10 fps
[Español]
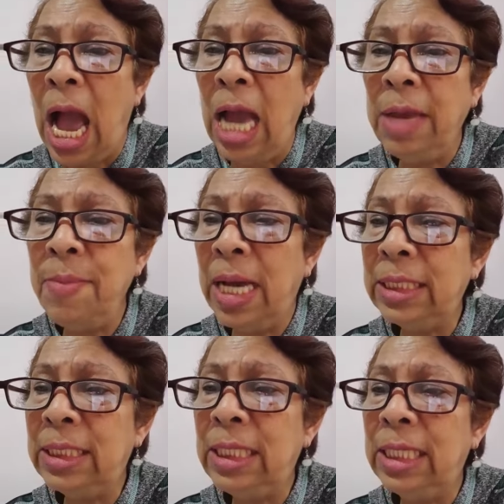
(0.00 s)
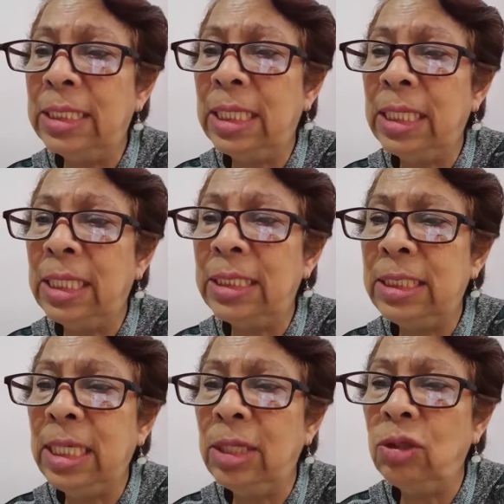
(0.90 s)
Hay más de
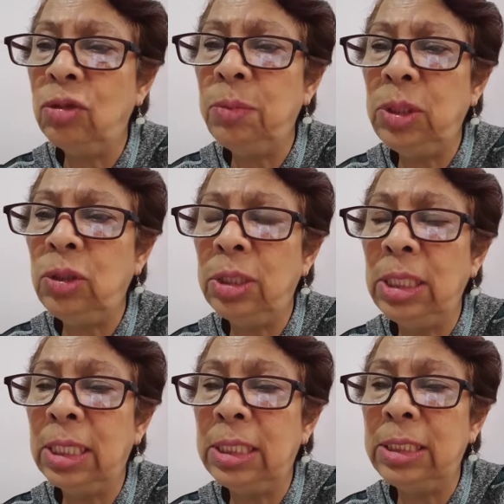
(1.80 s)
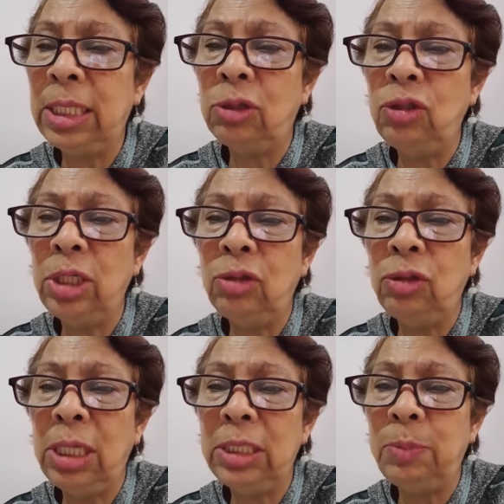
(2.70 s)
700 millones de cristianos
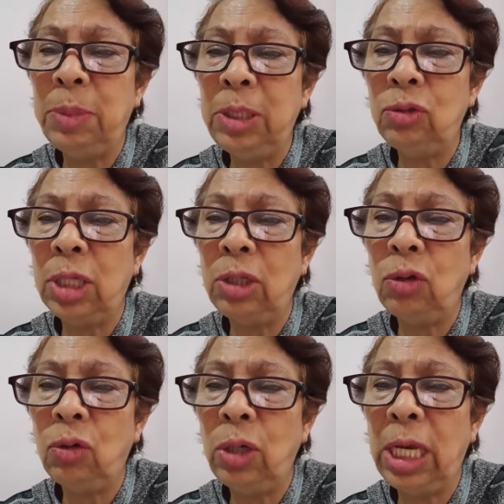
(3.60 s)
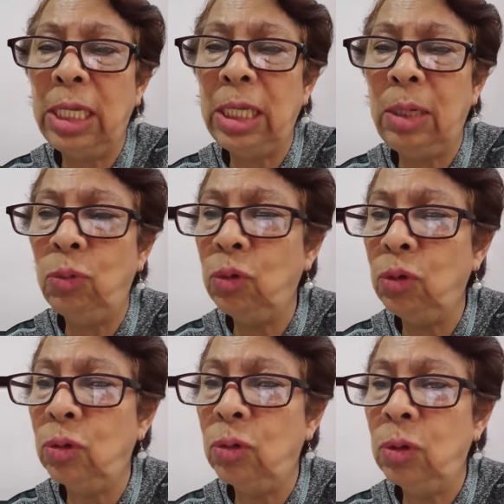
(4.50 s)
llenos del Espíritu Santo en el
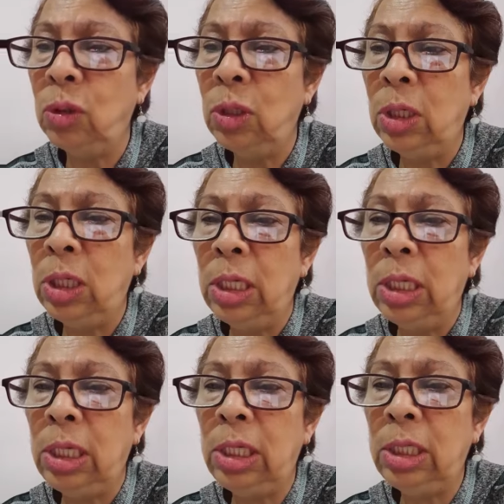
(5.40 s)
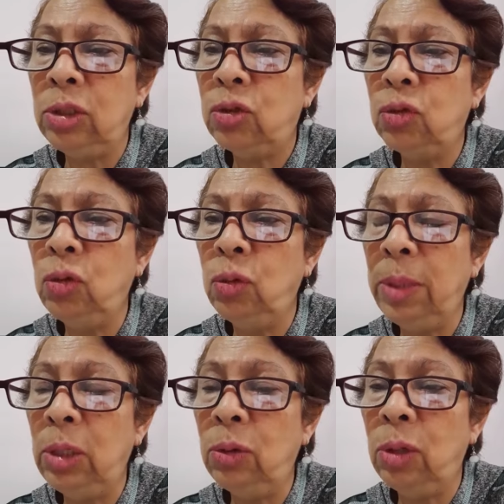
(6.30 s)
mundo y su
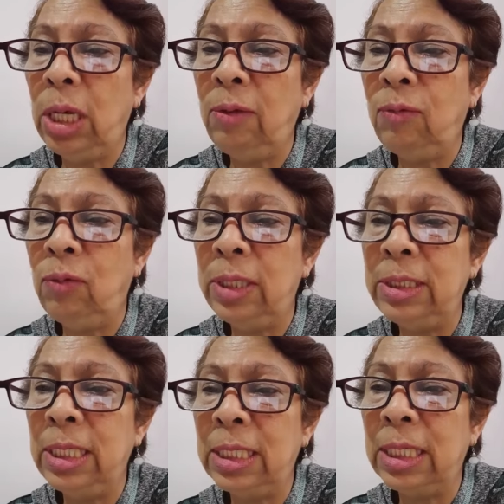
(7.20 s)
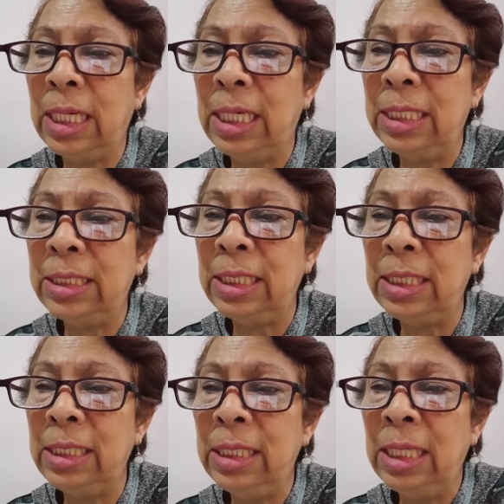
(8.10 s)
número e influencia
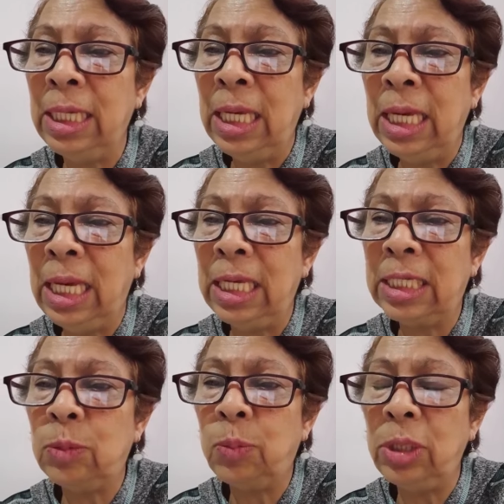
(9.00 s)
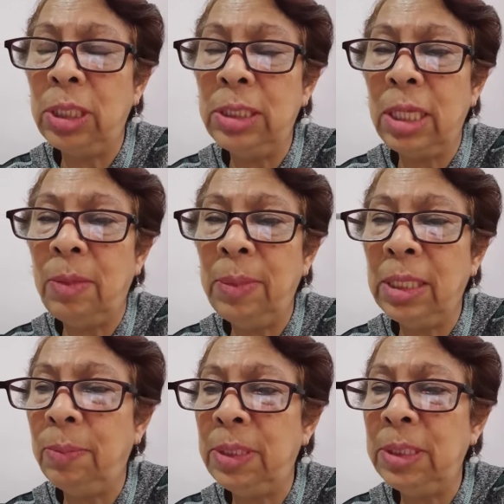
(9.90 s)
crecen
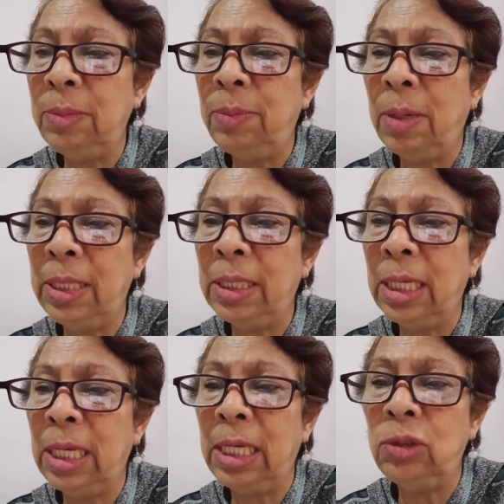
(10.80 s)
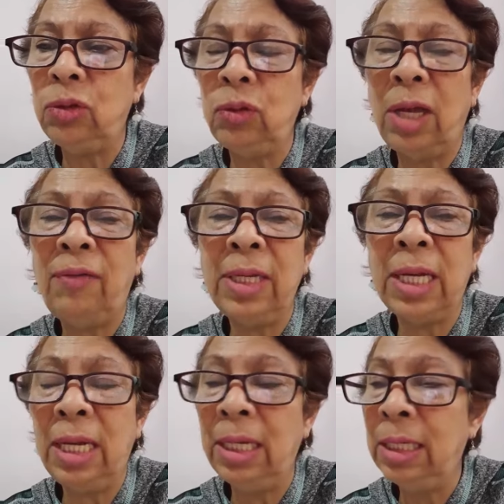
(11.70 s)
exponencialmente principalmente en
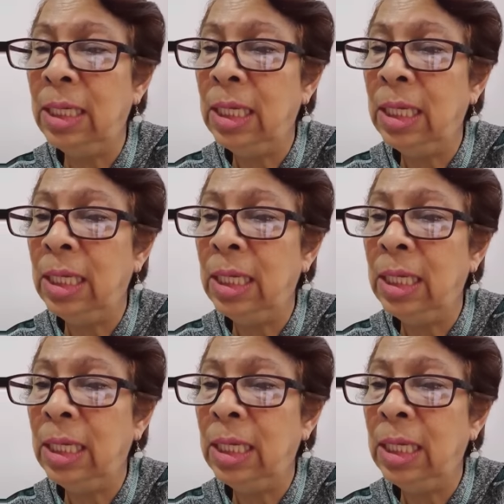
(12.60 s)
Sudáfrica,